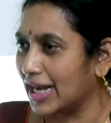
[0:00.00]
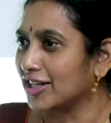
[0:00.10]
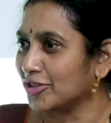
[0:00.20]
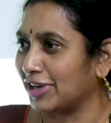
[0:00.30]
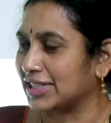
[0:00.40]

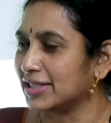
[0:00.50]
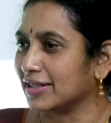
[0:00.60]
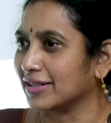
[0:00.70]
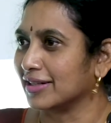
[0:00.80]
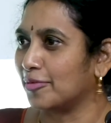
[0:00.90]
ஆர்டிஃபேக்ட்ஸ்
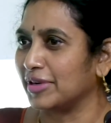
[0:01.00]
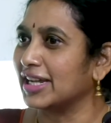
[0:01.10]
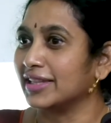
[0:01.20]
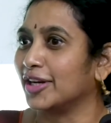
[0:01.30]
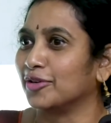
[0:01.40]
இருக்குது
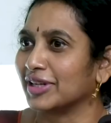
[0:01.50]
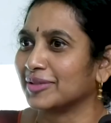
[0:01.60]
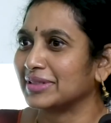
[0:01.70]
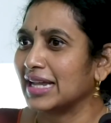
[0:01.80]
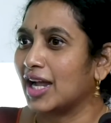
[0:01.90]
அப்படின்னு நான் தேடுவேன்
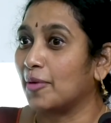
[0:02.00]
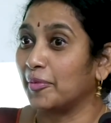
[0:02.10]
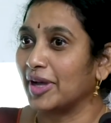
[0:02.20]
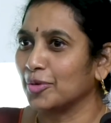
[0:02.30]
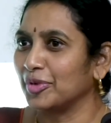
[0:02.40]
அப்போ
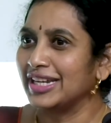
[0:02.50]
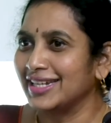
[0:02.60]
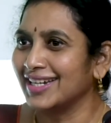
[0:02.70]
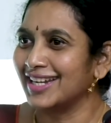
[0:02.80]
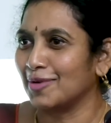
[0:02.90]
பார்க்கும்போது
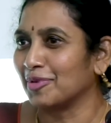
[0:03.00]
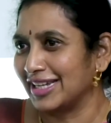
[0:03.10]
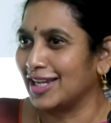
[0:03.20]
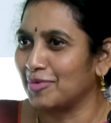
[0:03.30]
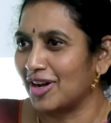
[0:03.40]
இந்தியன்னா நமக்கு
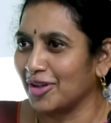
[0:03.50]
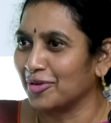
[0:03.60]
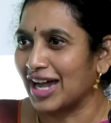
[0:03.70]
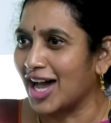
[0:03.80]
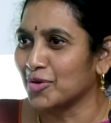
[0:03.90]
இயல்பாகவே
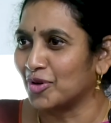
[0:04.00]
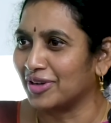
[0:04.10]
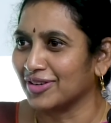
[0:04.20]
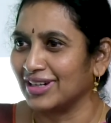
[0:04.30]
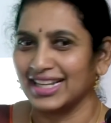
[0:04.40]
ஒரு ஆர்வம்
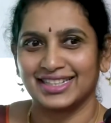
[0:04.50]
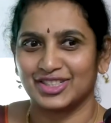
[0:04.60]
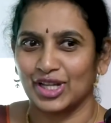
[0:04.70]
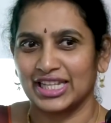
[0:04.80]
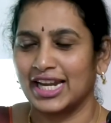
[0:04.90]
வரும்ல
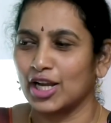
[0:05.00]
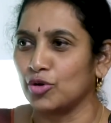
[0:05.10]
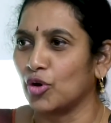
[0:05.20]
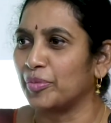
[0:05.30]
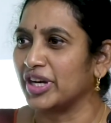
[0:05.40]
ஸோ அதெல்லாம்
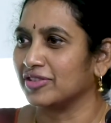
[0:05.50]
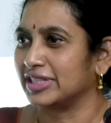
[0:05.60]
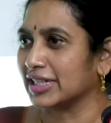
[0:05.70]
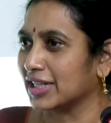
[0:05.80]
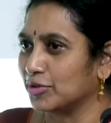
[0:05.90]
நான் நோட் பண்ணி
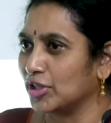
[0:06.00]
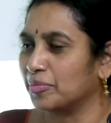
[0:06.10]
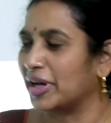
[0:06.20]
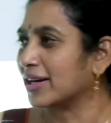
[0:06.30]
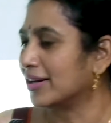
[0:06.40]
வச்சுக்கிறது
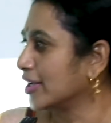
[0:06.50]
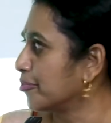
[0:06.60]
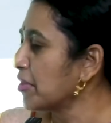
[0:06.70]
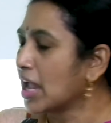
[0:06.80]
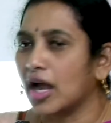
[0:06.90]
உண்டுன்னு பாருங்களேன்
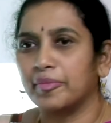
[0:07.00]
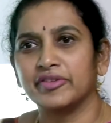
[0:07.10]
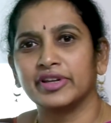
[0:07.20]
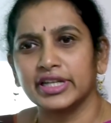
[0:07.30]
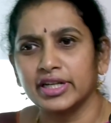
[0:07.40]
அப்படி
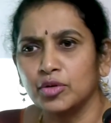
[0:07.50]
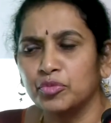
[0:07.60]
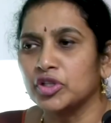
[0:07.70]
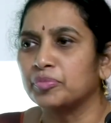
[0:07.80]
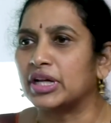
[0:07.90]
வை
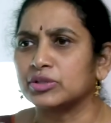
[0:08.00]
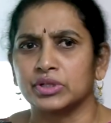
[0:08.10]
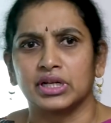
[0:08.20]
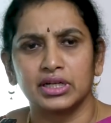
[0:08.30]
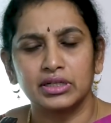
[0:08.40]
இருக்கும்போது
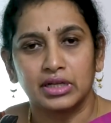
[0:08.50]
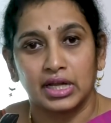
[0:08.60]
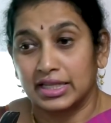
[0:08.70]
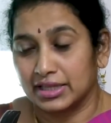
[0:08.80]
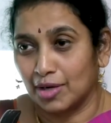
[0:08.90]
பார்த்தோன்னா
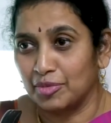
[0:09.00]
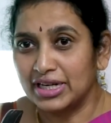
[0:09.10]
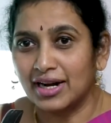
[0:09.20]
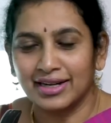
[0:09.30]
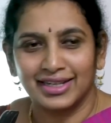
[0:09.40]

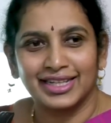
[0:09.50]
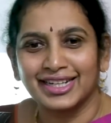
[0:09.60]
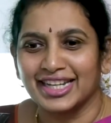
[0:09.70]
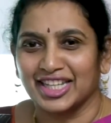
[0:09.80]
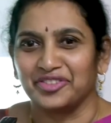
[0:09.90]
தமிழ்நாட்டில்
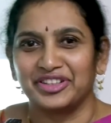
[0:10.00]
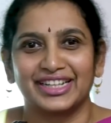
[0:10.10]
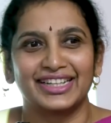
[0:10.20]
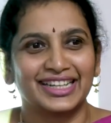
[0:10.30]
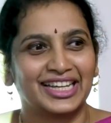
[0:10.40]
இருக்கிறத விட
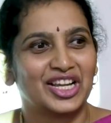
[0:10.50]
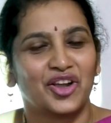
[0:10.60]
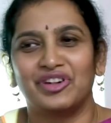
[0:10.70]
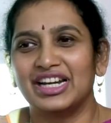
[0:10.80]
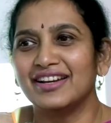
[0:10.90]

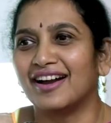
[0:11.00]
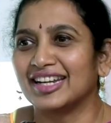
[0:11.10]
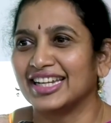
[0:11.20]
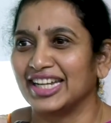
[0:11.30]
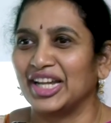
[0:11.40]

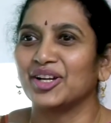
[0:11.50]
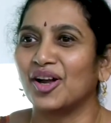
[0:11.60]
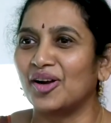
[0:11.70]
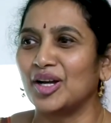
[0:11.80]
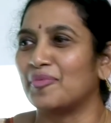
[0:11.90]
வெளிநாட்டில்
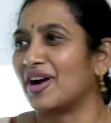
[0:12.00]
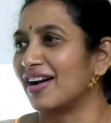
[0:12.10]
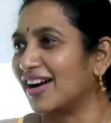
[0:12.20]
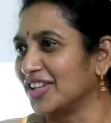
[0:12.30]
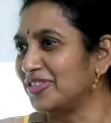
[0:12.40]
ஏராளமான
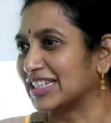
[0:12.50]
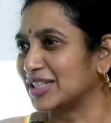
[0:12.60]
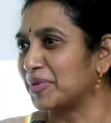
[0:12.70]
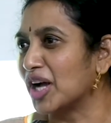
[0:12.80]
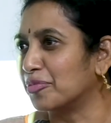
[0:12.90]

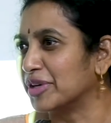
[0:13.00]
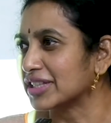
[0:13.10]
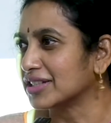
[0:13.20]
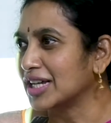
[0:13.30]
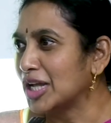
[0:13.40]
ஆர்டிஃபேக்ட்ஸை பார்க்க
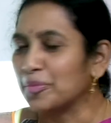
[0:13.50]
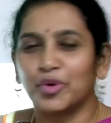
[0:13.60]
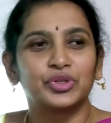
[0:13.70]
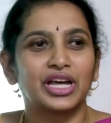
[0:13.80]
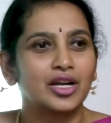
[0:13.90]
முடியுது
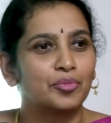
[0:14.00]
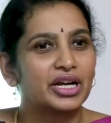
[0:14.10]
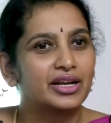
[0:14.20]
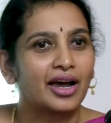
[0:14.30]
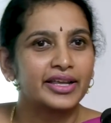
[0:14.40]
இப்போ
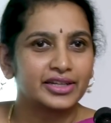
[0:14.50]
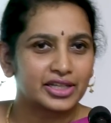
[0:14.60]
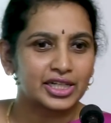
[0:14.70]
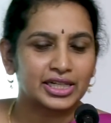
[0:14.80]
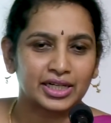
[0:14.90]
உதாரணமாக நான் இருக்கிற